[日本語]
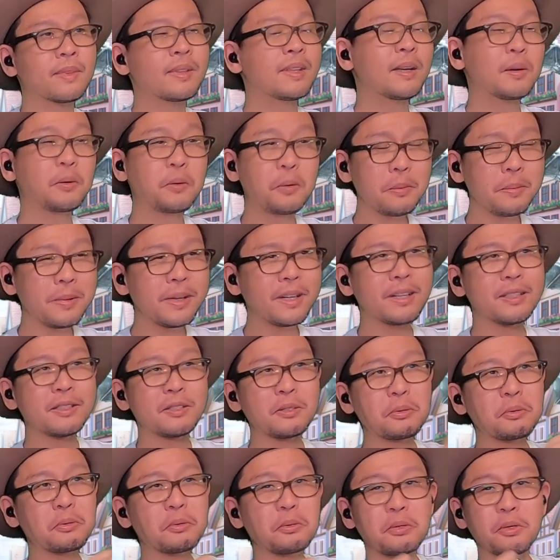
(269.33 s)
で、語尾が
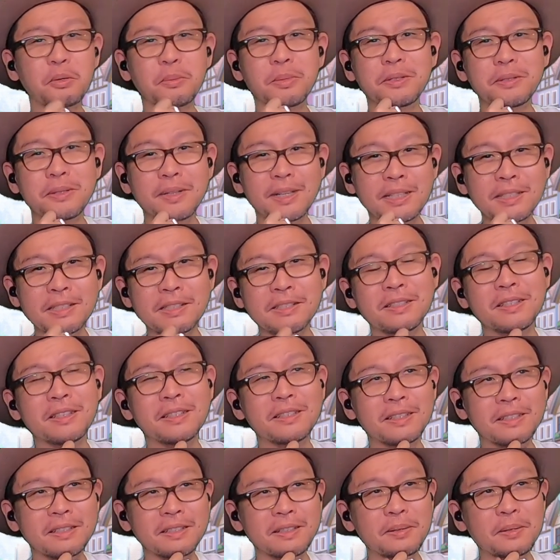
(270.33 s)
ちょっと伸びる感じ
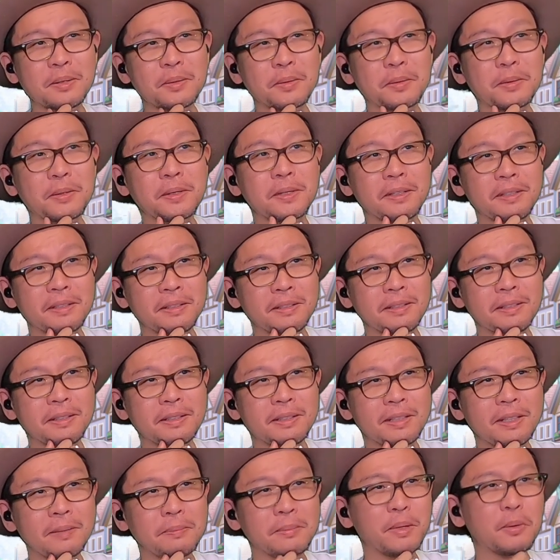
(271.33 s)
なんだね、この子はね。
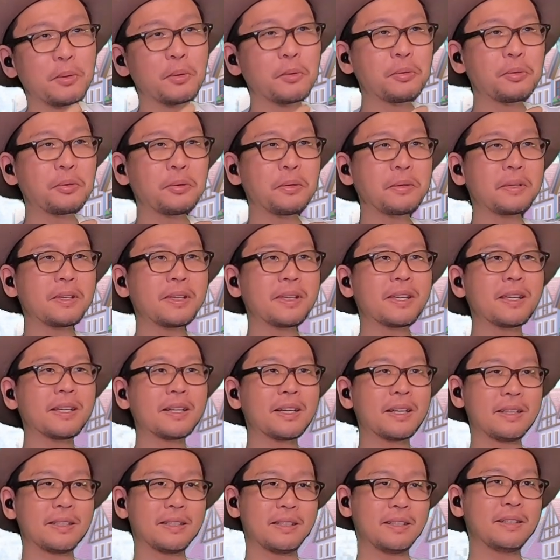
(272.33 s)
やっぱおっとり
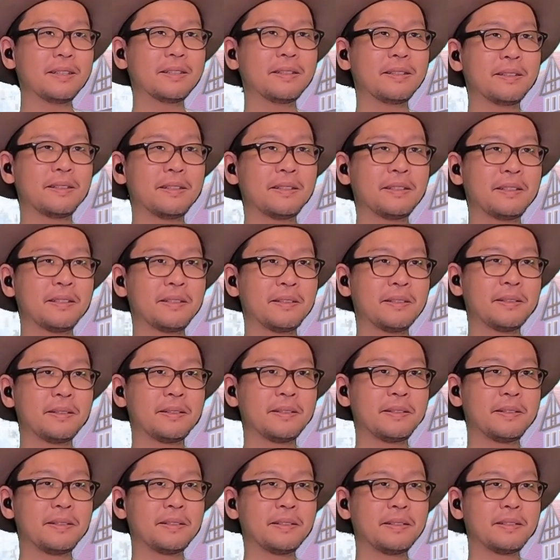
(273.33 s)
系かな。
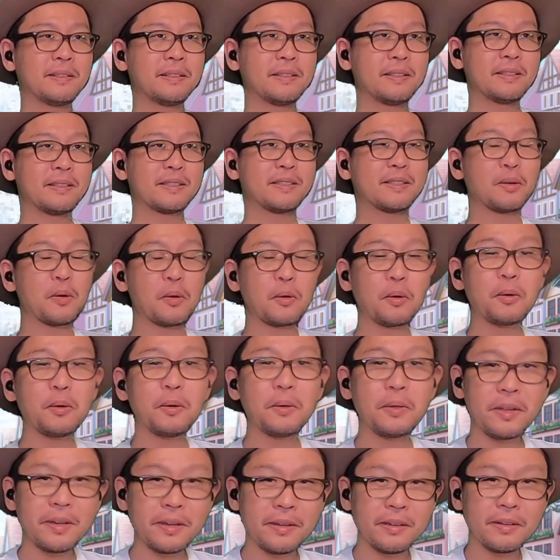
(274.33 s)
そ
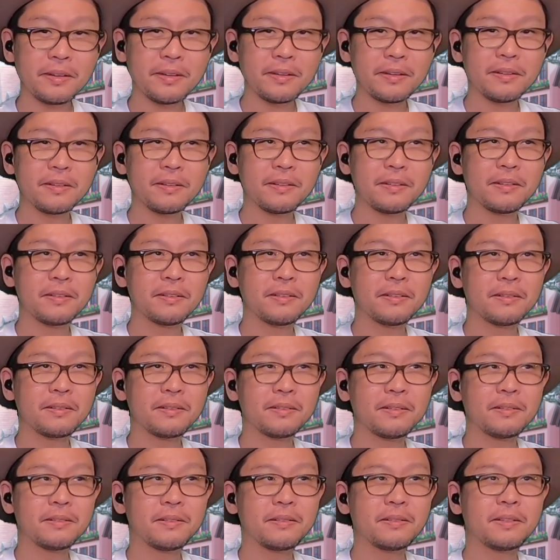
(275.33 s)
こね。
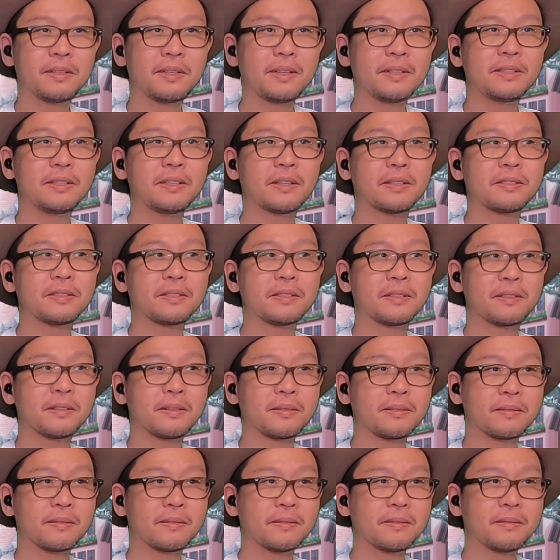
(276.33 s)
何やっちゃっ
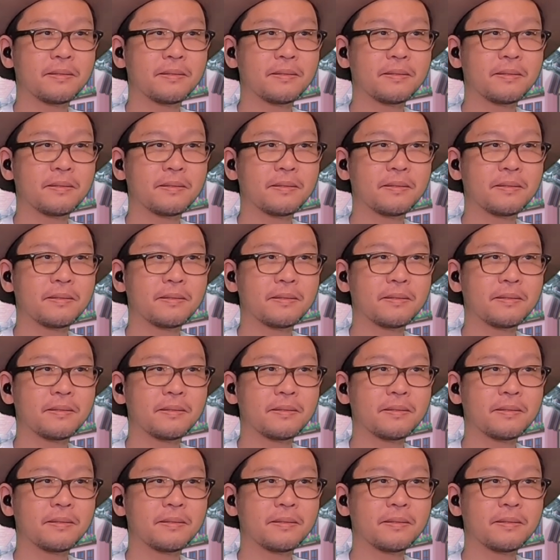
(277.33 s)
たの？